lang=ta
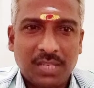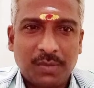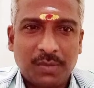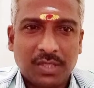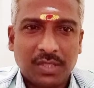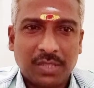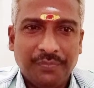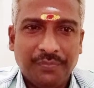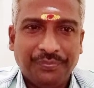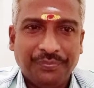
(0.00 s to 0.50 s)

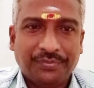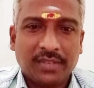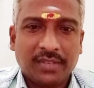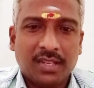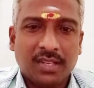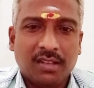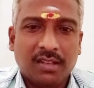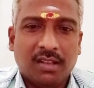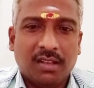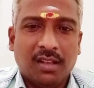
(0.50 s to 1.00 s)
மாதம்
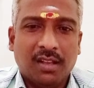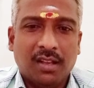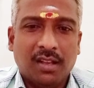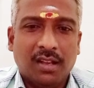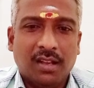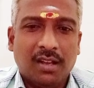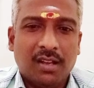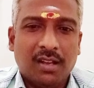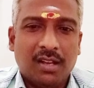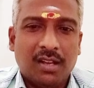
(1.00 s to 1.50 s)

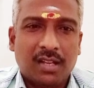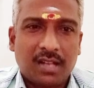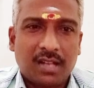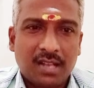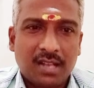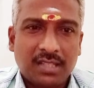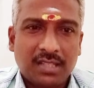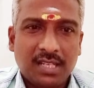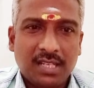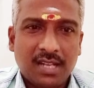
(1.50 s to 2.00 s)

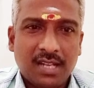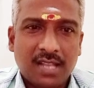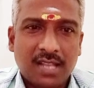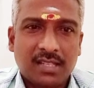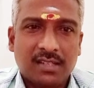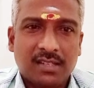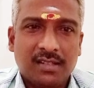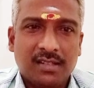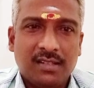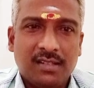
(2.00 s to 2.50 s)

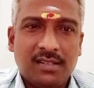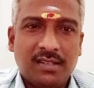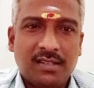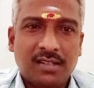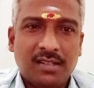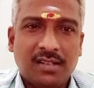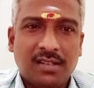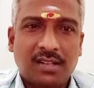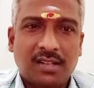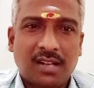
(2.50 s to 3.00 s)
ராசிநாதன்
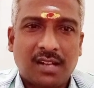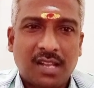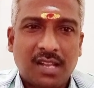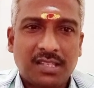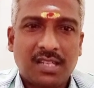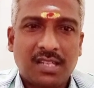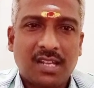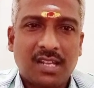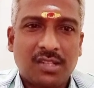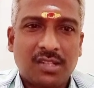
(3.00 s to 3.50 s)

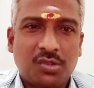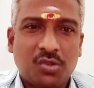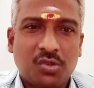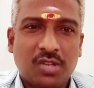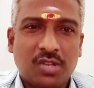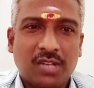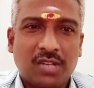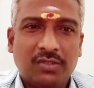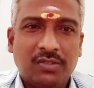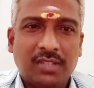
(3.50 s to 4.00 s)
ராசிநாதன்
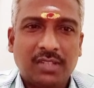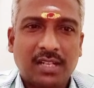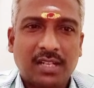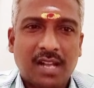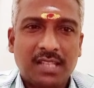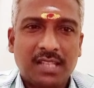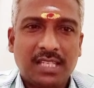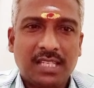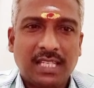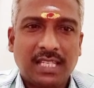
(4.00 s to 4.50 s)
சுக்கரன் வந்து
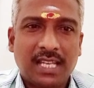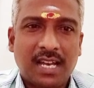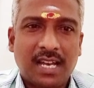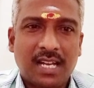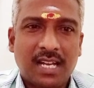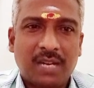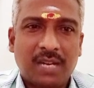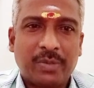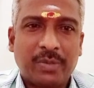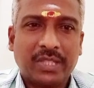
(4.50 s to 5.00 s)
ராசிக்கு
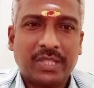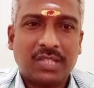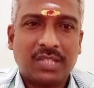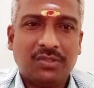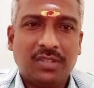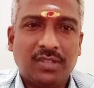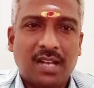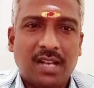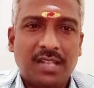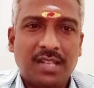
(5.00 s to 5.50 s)
ஆறாம் இடத்துல
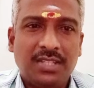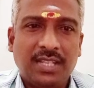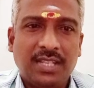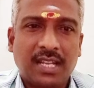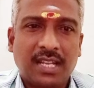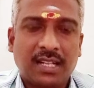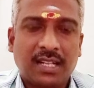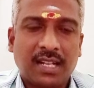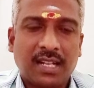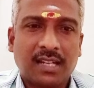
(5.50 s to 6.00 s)
வந்து
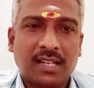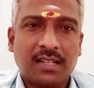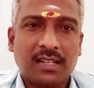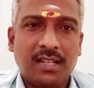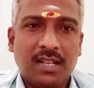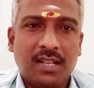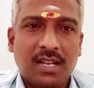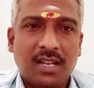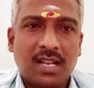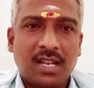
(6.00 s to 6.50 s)
ஆட்சியாக இருக்கிறார்
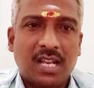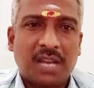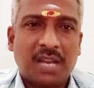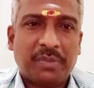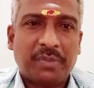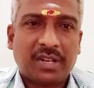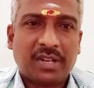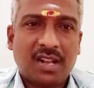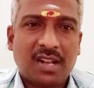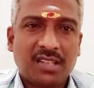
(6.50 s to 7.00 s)

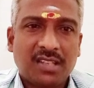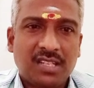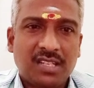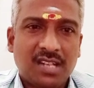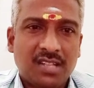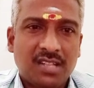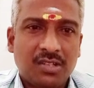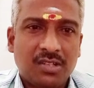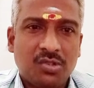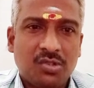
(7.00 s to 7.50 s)
அப்போ
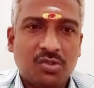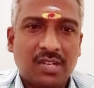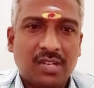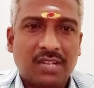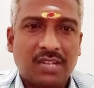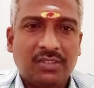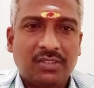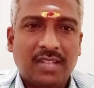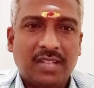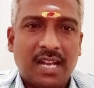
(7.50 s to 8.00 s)
ராசிநாதன்
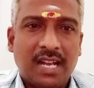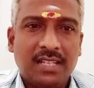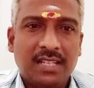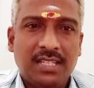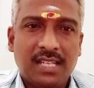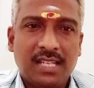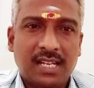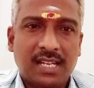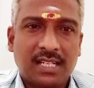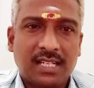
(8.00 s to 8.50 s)
சுக்கரன் வந்து
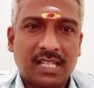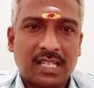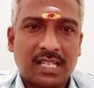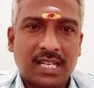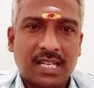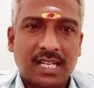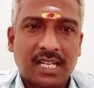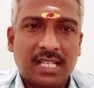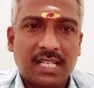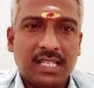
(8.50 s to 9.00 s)
ஆட்சியாக
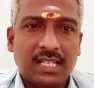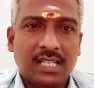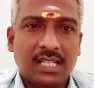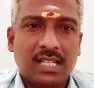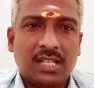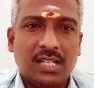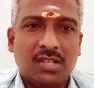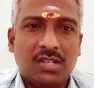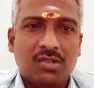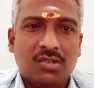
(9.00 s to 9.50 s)
இருக்கிறதுனால
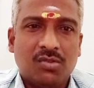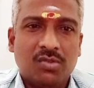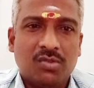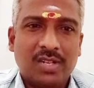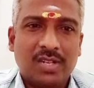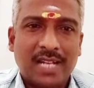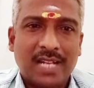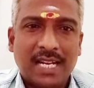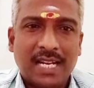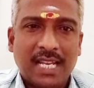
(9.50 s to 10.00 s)

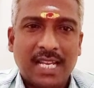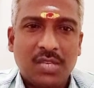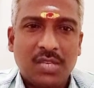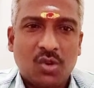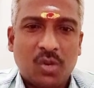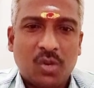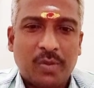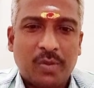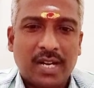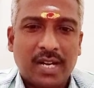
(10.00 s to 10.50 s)
ஒரு நல்ல
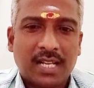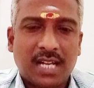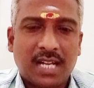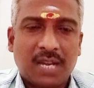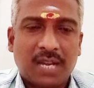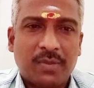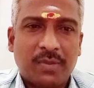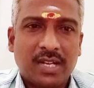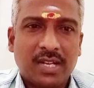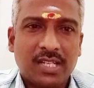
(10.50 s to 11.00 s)
யோகமான
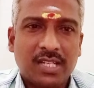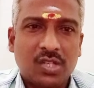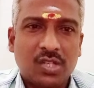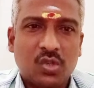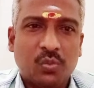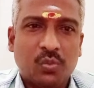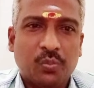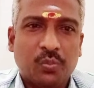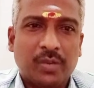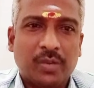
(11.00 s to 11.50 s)
காலமாக
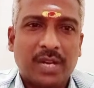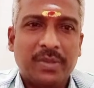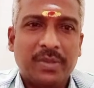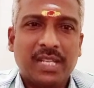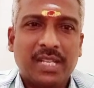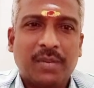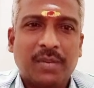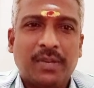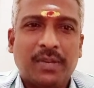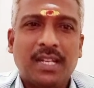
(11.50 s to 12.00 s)
இருக்கும்
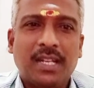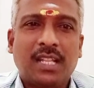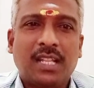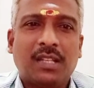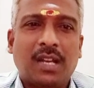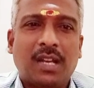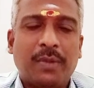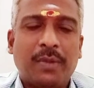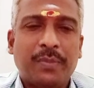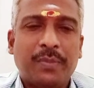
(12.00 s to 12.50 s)
அப்படிங்கிற மாதிரி அந்
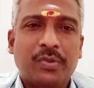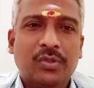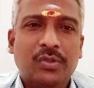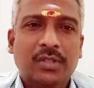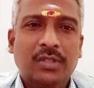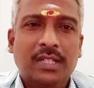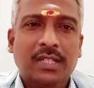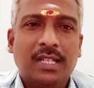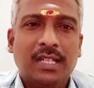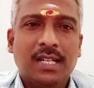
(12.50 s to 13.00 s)
அமைப்பு
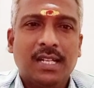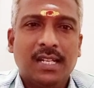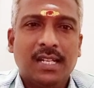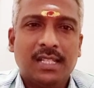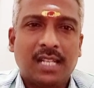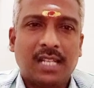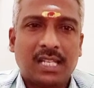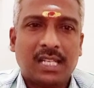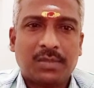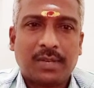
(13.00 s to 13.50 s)
வந்து
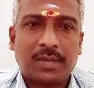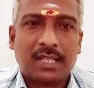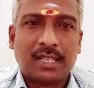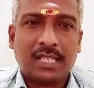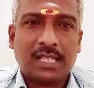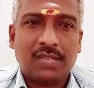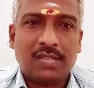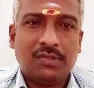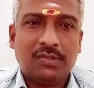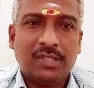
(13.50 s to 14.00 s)
இந்த
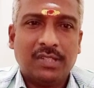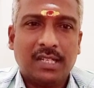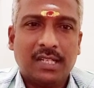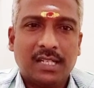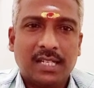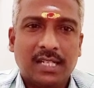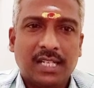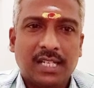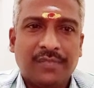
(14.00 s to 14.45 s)
ரிஷவராசிக்கு வந்து இருக்குங்க